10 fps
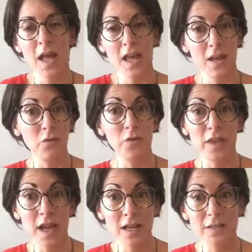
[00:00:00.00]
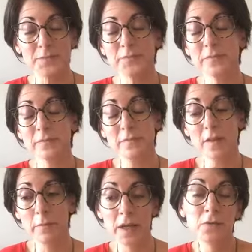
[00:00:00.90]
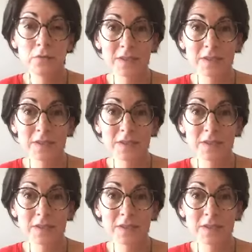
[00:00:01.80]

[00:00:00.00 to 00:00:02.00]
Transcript: Et au final, bah non,